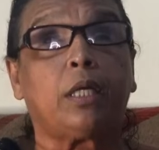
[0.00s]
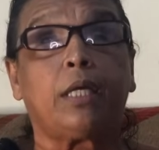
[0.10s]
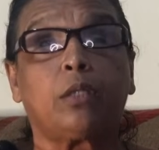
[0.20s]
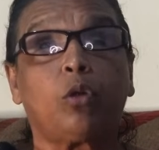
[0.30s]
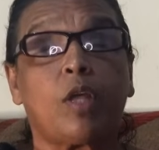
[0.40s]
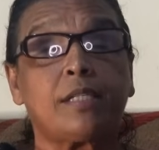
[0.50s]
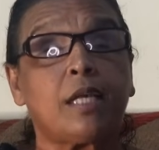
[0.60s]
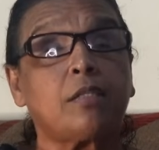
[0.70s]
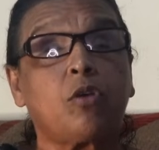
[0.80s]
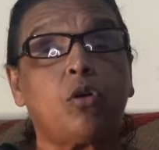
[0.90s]
y tenía todas
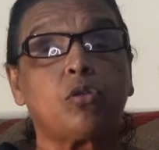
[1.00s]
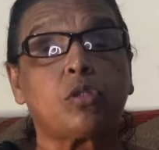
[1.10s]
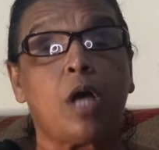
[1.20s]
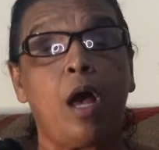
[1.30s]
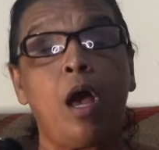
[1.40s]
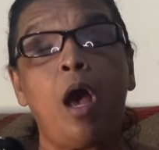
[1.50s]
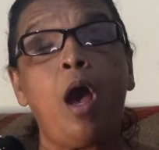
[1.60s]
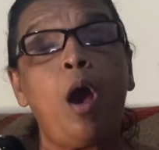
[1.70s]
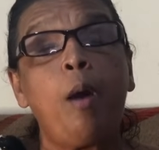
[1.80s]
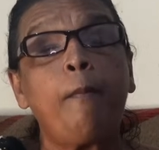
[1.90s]
esas cosas,
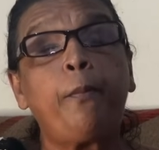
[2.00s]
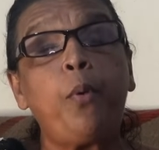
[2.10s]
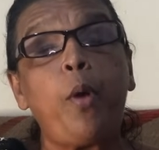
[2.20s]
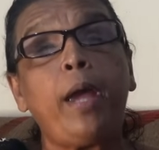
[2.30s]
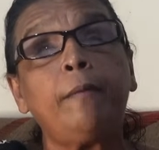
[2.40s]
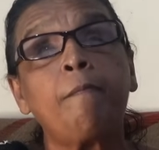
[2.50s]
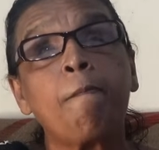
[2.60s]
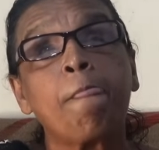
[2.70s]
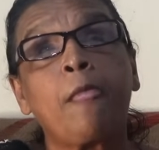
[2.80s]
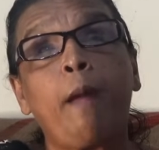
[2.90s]
pues
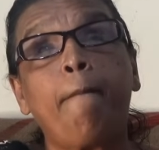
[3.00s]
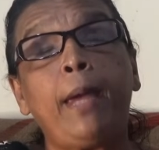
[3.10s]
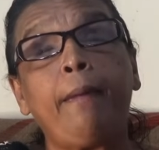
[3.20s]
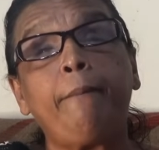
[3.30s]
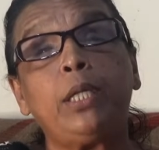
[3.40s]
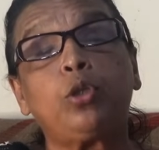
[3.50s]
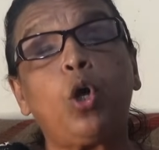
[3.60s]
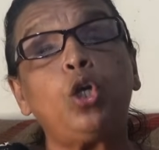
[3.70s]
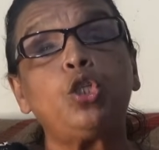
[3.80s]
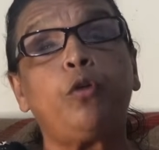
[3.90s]
me
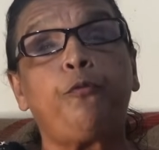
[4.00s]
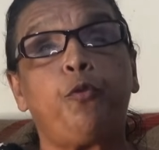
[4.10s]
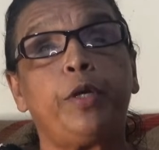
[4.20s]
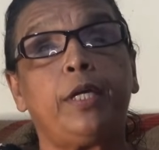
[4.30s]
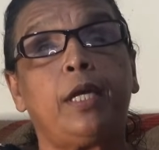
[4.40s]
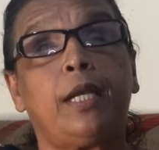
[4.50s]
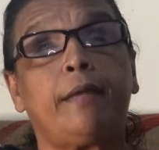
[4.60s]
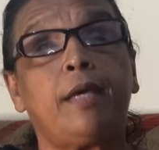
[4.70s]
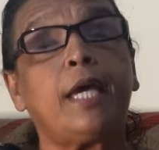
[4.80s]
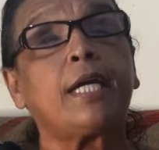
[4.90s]
invitó y yo fui y
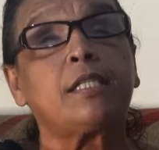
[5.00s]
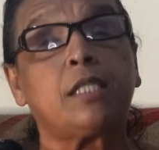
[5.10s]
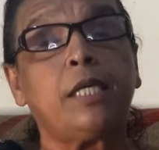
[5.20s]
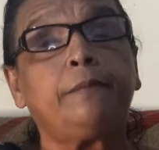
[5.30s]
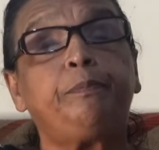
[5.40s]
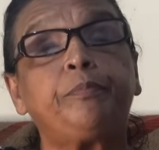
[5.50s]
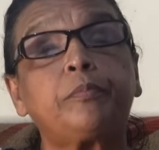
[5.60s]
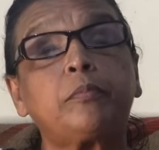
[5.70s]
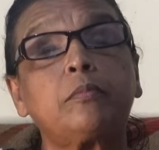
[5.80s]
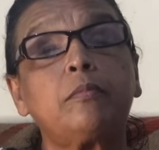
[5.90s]
le dije que sí.
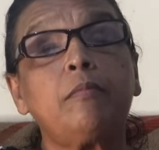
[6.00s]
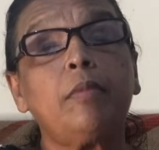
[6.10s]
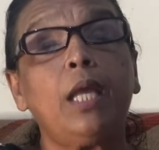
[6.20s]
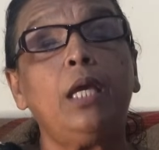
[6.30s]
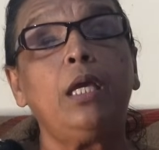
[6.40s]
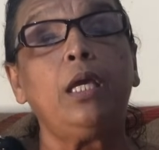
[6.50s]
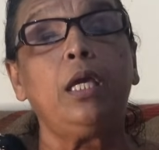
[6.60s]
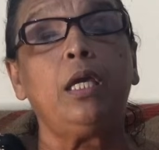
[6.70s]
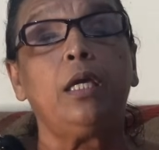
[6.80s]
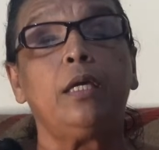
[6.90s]

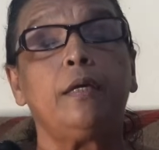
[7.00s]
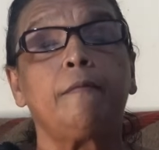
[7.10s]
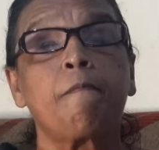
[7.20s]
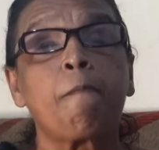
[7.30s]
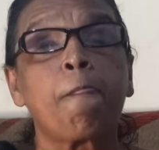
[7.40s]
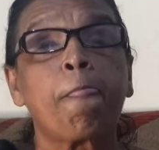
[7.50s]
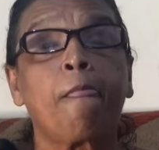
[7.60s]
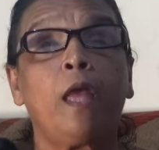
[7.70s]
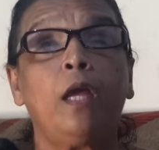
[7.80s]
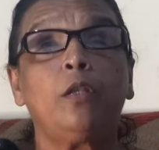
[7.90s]
Y
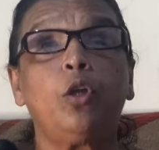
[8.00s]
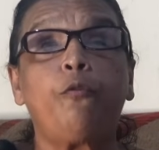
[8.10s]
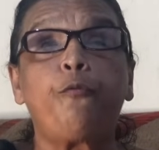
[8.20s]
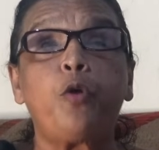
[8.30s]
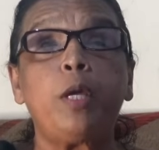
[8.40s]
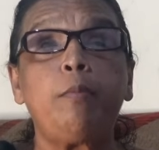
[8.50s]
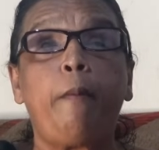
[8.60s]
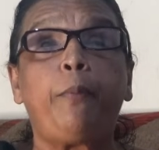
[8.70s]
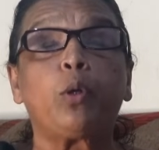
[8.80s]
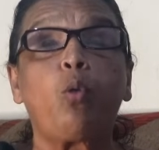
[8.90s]
nos
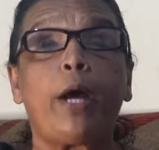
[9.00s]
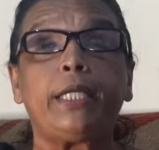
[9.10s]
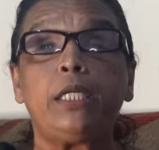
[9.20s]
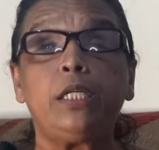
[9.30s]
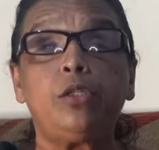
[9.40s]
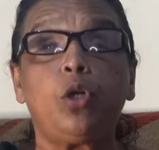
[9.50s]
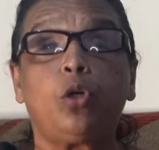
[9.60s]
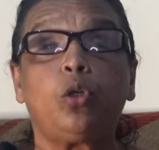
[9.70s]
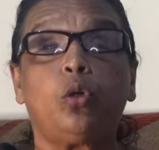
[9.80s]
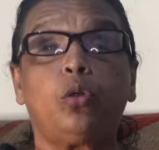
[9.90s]
fuimos por
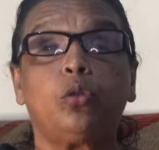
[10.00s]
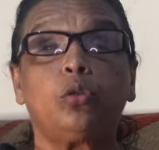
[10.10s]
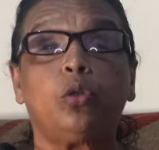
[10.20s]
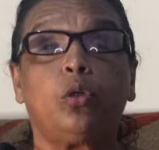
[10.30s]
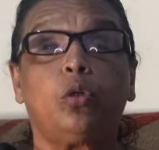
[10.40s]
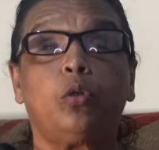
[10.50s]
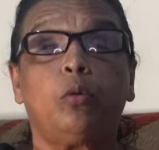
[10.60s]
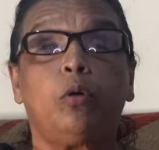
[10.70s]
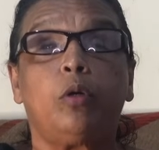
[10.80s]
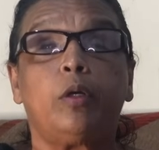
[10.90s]
Juanillo, no,
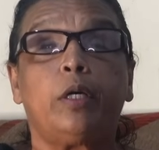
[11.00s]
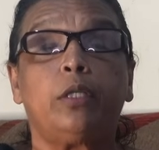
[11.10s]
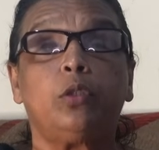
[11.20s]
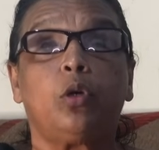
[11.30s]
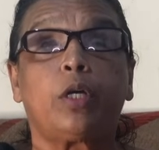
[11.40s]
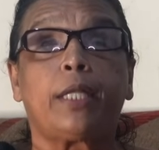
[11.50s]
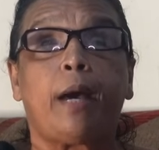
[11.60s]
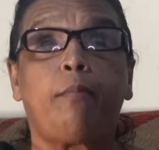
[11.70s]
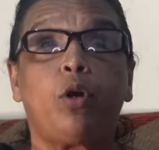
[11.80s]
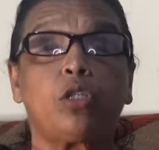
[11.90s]
no, nos
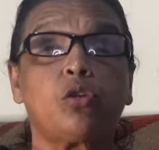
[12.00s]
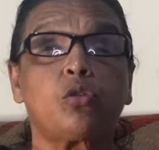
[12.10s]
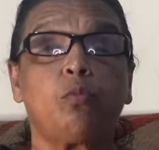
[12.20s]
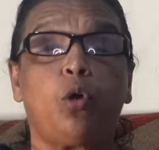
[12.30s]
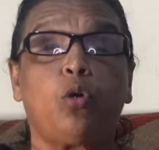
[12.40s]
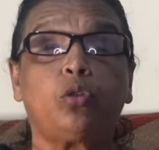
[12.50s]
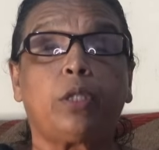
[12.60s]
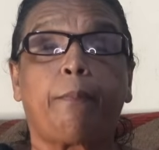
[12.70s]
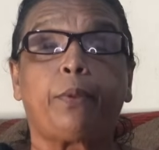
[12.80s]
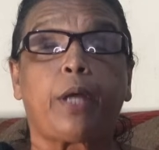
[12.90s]
quedamos en esos
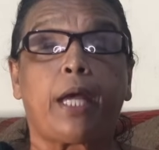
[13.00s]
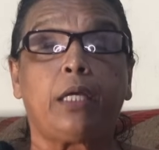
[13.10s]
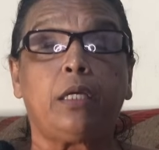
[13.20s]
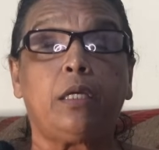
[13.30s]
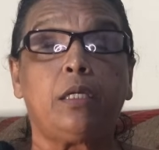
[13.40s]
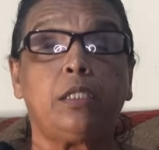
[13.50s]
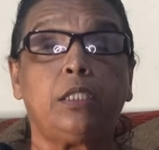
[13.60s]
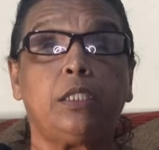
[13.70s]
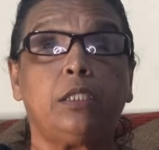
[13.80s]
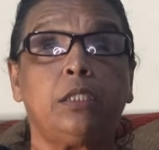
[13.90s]
montes por ahí
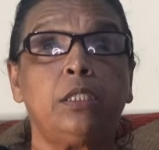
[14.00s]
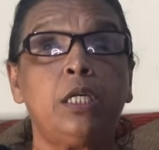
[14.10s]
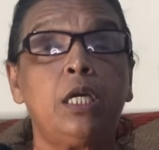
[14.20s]
y